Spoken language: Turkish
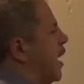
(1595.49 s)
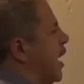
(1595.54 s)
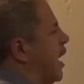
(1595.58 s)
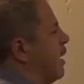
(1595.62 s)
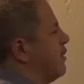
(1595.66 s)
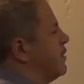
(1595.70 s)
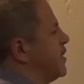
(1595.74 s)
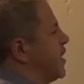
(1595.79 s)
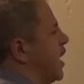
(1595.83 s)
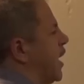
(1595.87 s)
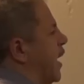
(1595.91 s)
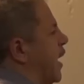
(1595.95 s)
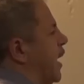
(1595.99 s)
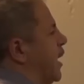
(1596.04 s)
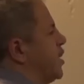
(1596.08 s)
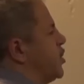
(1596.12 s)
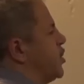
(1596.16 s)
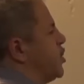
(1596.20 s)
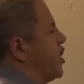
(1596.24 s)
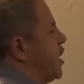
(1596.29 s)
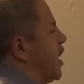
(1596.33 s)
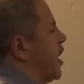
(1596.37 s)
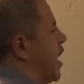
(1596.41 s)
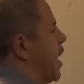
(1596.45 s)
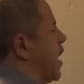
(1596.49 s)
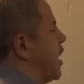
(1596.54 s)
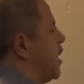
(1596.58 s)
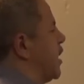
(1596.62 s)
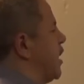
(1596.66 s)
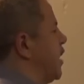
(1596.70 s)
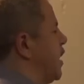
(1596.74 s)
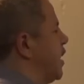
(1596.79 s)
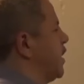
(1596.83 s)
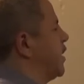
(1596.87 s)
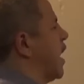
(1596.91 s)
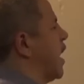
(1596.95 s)
Hevze elçiye
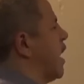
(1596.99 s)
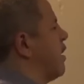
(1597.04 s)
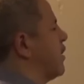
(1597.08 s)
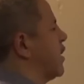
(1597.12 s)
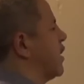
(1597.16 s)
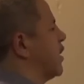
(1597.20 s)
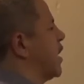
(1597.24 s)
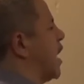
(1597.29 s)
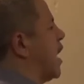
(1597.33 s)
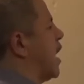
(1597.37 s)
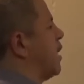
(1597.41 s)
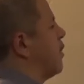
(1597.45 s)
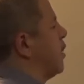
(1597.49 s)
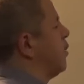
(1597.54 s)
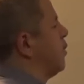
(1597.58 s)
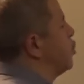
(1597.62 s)
iyi davrandı ama